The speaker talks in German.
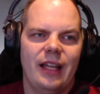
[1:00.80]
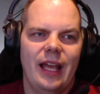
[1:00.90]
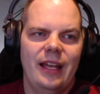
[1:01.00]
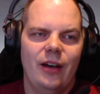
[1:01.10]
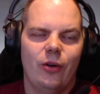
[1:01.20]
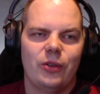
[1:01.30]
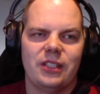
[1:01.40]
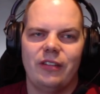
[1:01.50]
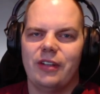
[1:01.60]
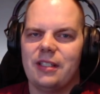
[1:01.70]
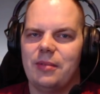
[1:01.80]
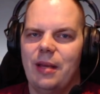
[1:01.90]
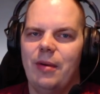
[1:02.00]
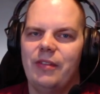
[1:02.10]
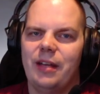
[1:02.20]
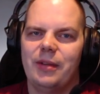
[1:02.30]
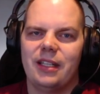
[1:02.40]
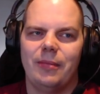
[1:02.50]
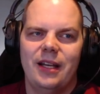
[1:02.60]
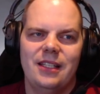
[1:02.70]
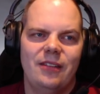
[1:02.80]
Ende August, Anfang September wieder mit dabei seid,